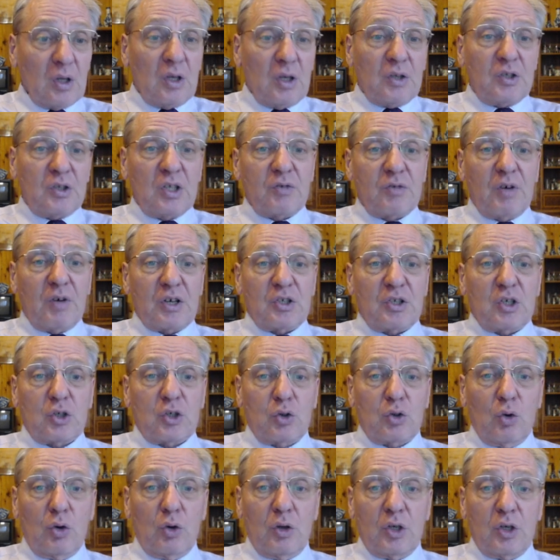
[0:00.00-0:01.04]
Здесь важно
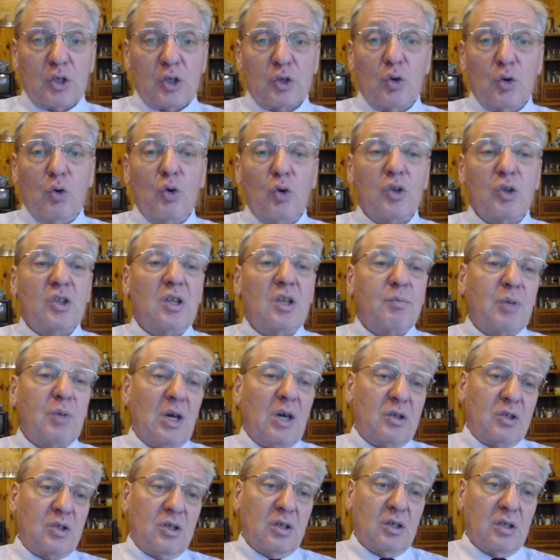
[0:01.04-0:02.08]
что? Что ход
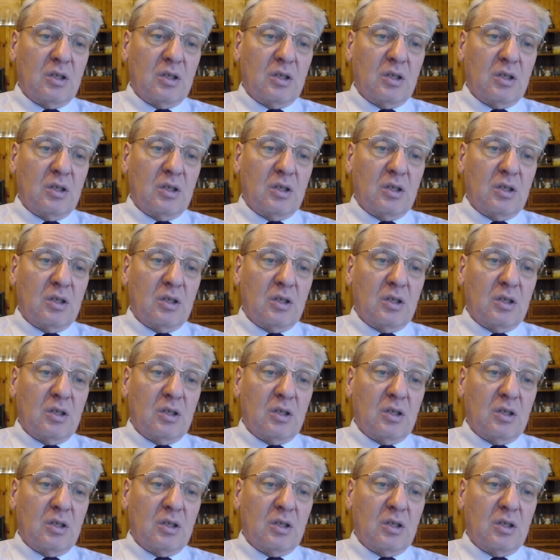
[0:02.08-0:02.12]
d5